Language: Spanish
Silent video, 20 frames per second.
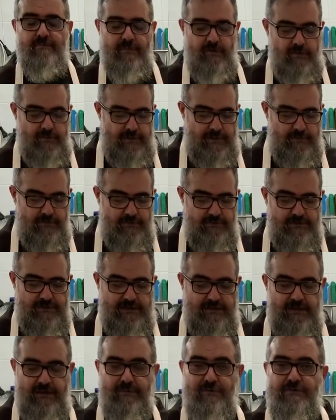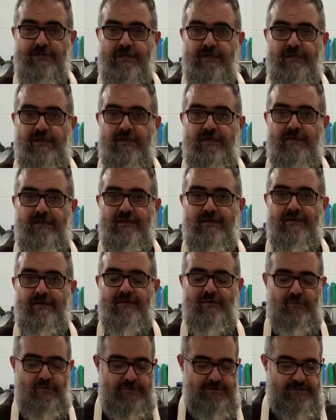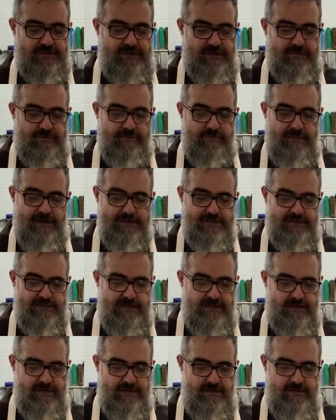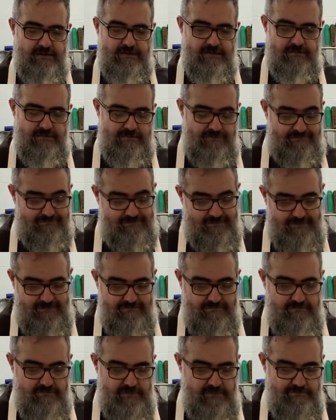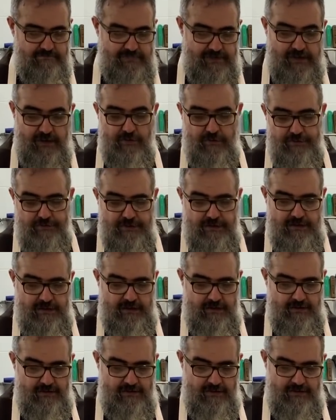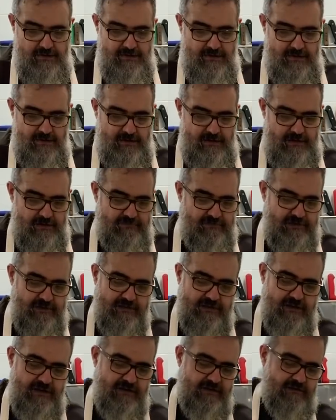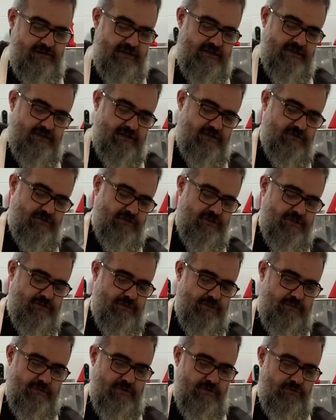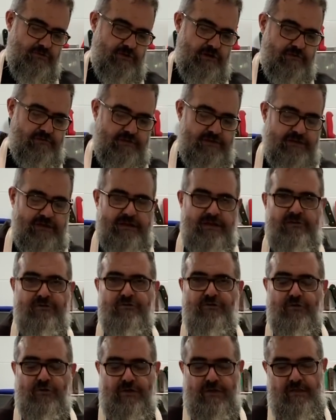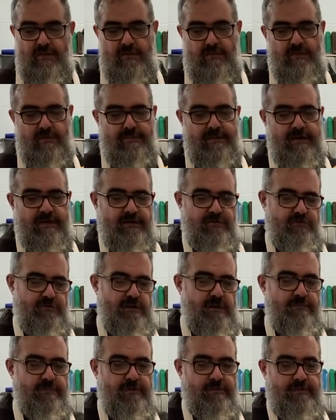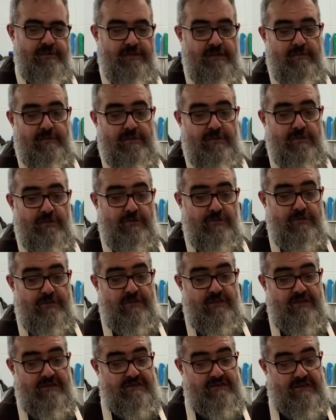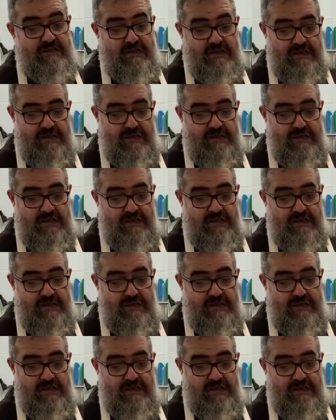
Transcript: Volvemos, ya tenemos aquí nuestra masa precocida. Le faltan, la he tenido 15 minutos, le faltarían otros 15 para que estuvieran perfectamente cocidas.